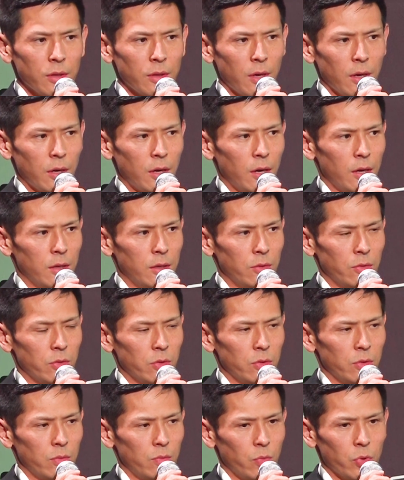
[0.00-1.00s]
大会
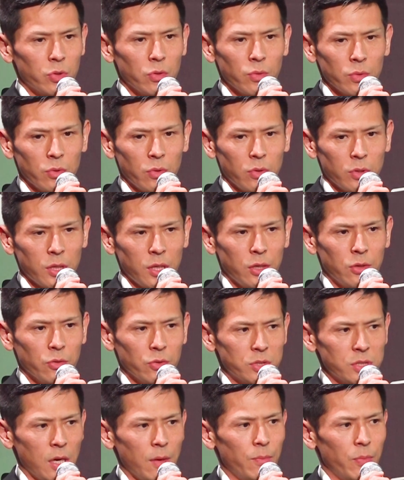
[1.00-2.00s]
のもともとキック
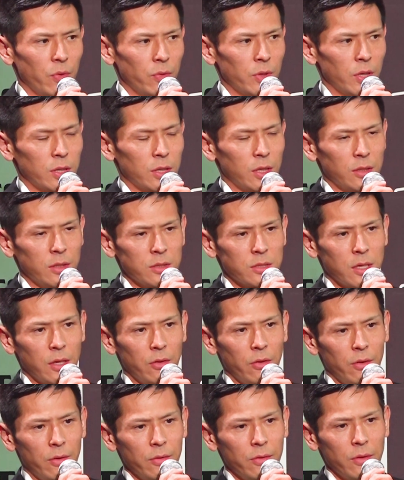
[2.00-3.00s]
のチャンピオンだったんですけ
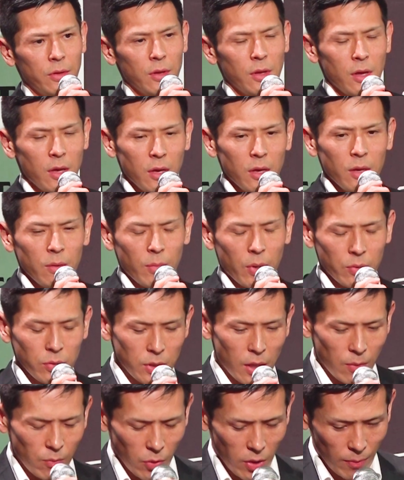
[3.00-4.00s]
ど、普
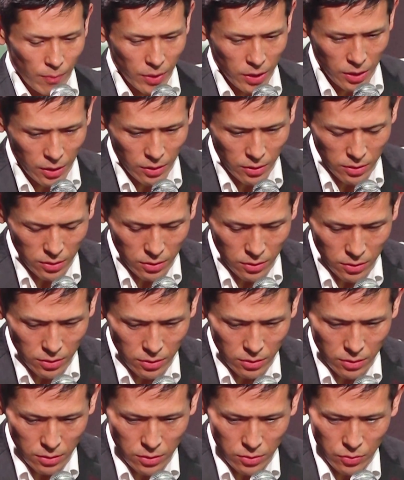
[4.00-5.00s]
段もやっぱり
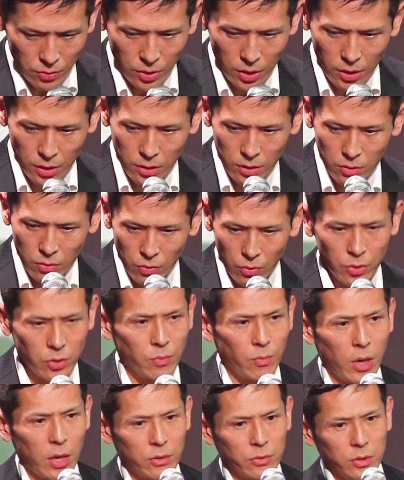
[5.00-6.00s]
それなりに交
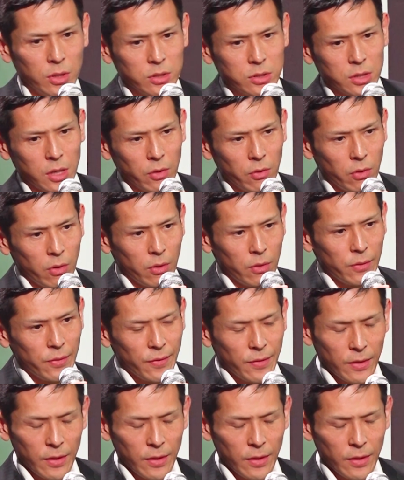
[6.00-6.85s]
流もあるんですけど、